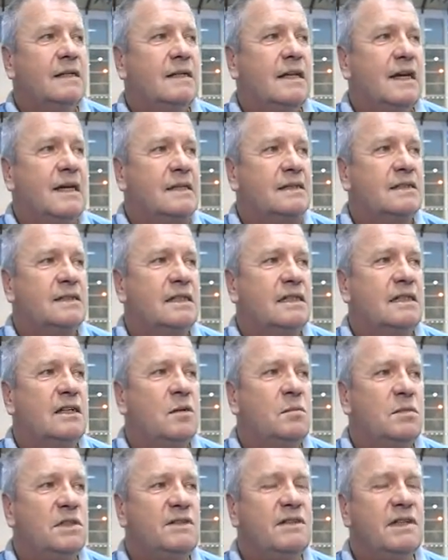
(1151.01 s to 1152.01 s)

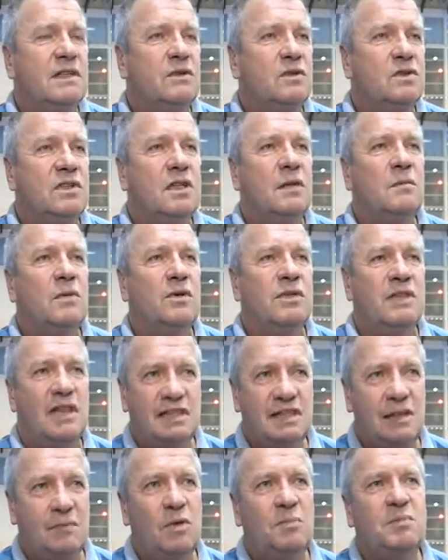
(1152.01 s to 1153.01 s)
Także obydwie drużyny mogły
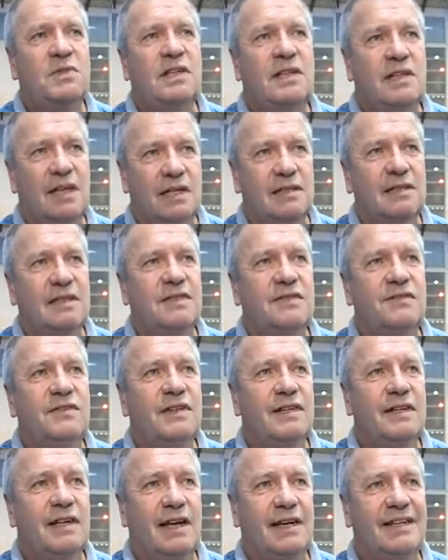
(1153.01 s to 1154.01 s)
tak samo przegrać, jak i
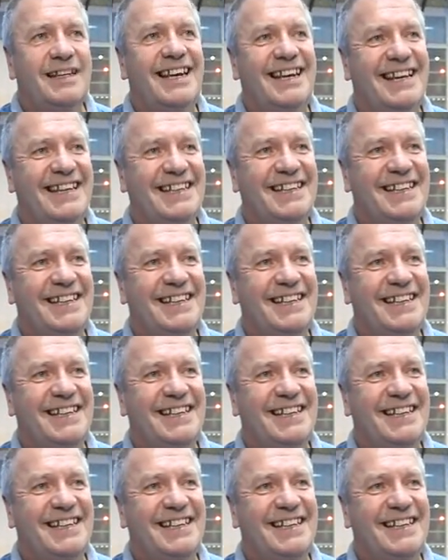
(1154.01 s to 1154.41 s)
wygrać.